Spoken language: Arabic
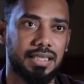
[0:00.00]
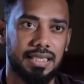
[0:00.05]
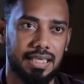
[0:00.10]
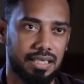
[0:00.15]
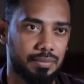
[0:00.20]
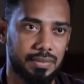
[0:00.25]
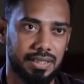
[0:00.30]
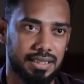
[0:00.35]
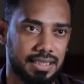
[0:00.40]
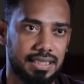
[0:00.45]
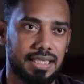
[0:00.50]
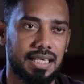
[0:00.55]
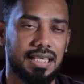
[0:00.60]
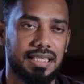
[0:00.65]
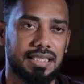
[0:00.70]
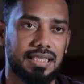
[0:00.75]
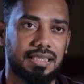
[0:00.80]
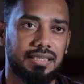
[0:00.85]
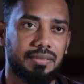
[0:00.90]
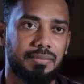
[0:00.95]
بعد أكملت
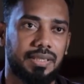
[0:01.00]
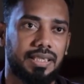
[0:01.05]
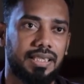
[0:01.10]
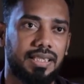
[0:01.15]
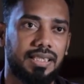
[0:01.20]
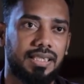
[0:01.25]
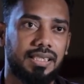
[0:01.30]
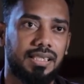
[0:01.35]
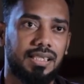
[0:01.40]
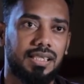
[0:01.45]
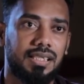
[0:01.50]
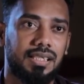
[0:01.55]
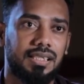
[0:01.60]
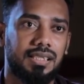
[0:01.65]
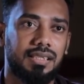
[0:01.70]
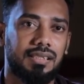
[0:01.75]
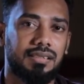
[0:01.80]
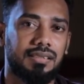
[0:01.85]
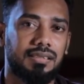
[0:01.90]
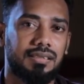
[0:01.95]
الدراسة طبعا
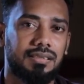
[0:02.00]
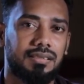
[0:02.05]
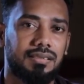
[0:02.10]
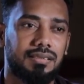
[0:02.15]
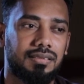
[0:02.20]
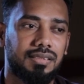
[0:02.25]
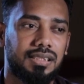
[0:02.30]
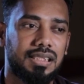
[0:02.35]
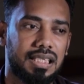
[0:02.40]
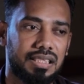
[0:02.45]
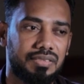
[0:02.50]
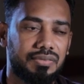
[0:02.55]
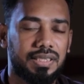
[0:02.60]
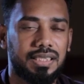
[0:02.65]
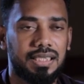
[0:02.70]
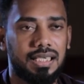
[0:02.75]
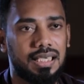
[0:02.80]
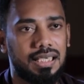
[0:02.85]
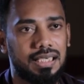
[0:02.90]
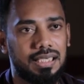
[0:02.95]
أه، جاءت
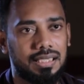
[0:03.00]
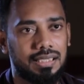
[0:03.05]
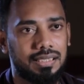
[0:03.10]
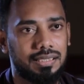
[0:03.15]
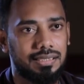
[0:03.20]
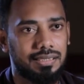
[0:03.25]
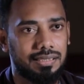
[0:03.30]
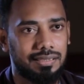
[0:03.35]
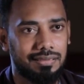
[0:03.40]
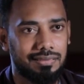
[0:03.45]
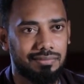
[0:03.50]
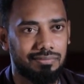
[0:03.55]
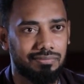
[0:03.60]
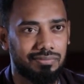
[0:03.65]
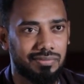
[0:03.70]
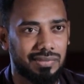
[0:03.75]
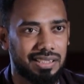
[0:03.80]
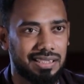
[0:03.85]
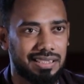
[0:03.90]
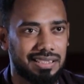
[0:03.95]
فترة أن
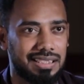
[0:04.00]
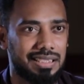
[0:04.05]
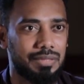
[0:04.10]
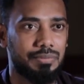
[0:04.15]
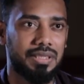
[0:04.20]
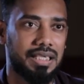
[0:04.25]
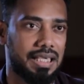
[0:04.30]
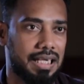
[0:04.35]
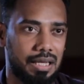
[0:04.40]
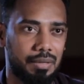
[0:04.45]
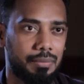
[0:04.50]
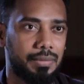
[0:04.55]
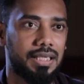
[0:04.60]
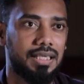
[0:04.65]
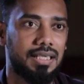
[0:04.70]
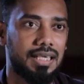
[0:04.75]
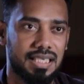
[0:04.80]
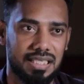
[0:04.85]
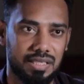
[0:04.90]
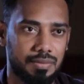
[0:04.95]
سبت
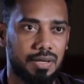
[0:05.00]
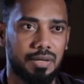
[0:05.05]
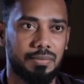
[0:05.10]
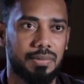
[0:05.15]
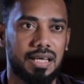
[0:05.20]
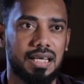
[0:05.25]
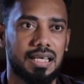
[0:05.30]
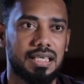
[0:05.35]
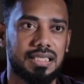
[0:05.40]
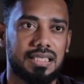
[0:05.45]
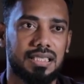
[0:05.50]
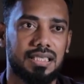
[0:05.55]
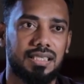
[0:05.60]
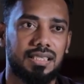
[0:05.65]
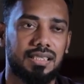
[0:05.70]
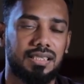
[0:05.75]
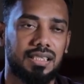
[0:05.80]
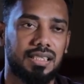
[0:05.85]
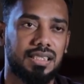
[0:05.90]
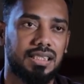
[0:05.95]
العمل لأسباب خاصة
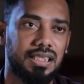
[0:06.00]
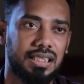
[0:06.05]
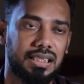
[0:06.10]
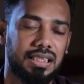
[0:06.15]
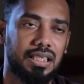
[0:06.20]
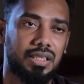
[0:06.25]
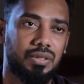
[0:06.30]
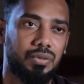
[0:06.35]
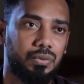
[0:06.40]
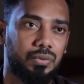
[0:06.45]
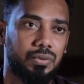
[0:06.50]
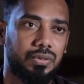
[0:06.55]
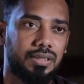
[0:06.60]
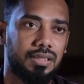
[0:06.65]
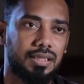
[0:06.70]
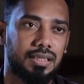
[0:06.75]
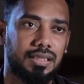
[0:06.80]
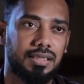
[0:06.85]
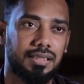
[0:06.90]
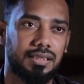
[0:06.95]
رجعت
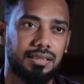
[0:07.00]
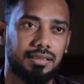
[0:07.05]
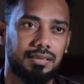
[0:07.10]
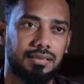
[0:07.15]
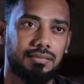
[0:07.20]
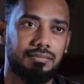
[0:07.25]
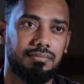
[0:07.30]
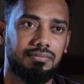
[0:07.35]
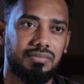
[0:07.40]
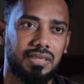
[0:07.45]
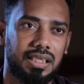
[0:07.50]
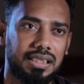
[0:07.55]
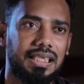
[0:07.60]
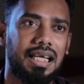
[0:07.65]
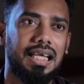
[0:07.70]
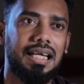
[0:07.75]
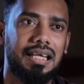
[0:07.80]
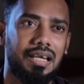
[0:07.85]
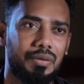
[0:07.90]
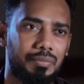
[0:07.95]
للعود أه،
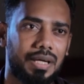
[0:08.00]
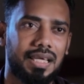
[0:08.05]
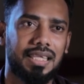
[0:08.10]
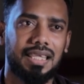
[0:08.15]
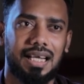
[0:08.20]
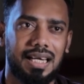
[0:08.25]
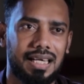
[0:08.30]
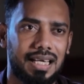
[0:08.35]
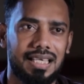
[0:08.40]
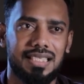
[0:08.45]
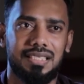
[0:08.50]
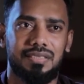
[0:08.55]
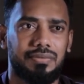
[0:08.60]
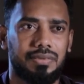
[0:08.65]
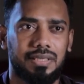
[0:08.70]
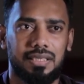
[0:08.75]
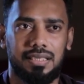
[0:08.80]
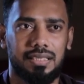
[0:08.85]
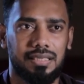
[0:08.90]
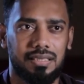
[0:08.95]
أتعلم أكثر
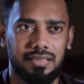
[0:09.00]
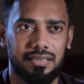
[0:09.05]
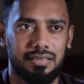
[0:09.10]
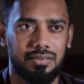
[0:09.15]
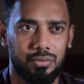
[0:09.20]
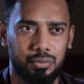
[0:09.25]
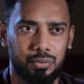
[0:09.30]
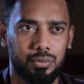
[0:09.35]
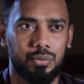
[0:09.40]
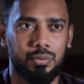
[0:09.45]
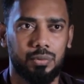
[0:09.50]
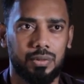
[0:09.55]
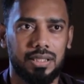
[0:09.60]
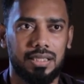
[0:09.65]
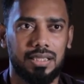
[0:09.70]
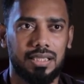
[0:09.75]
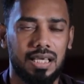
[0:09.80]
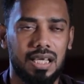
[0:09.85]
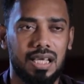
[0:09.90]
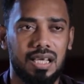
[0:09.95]
العزف على العود
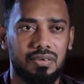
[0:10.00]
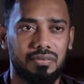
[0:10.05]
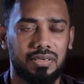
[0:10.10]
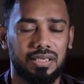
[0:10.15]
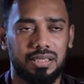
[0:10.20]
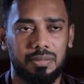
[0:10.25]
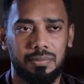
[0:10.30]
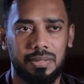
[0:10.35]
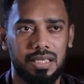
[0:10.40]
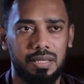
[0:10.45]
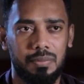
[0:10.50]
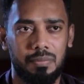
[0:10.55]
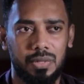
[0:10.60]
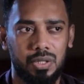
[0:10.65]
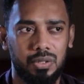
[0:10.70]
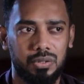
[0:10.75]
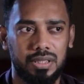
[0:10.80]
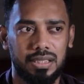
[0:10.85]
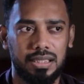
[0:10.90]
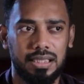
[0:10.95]
وكذا فطبعا لما
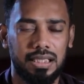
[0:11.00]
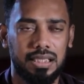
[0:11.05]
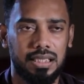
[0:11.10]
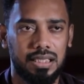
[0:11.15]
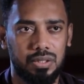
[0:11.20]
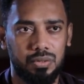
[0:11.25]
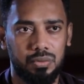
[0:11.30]
عدت على